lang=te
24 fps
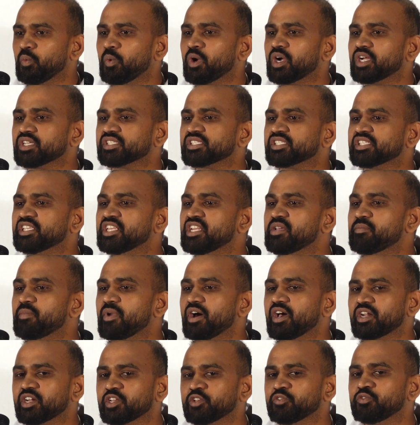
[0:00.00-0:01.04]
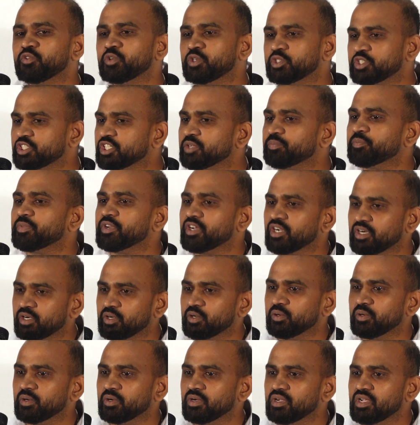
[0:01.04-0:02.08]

ఒక సినిమా రివ్యూ చెప్పినట్టు